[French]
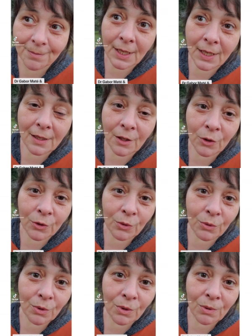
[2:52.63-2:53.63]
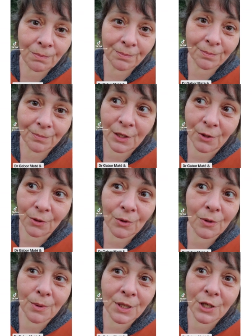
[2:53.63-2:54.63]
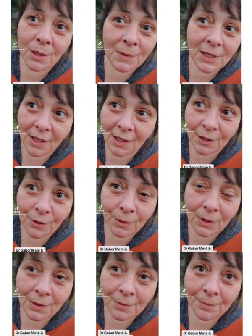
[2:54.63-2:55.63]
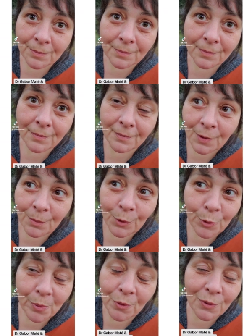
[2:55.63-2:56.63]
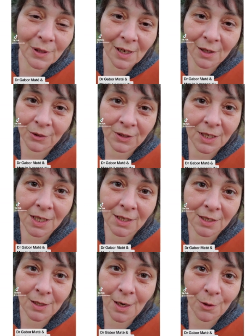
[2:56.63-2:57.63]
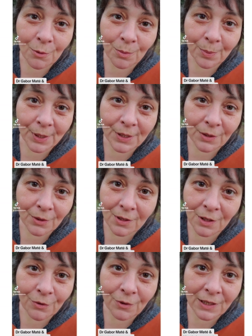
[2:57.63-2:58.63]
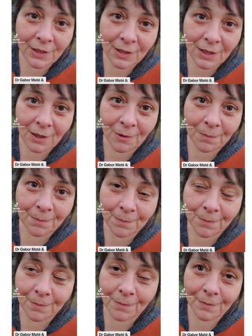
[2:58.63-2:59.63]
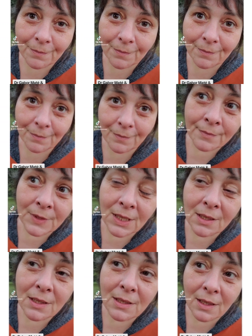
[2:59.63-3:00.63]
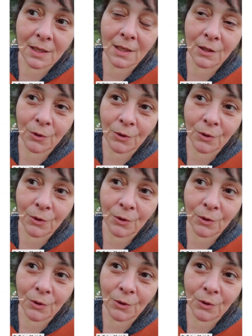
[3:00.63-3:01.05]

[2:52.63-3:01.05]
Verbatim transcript: Elle est en yugo et je ne lui ai jamais traduit mais je peux vous garantir qu'il a compris ce que ça voulait dire. Ça disait quelque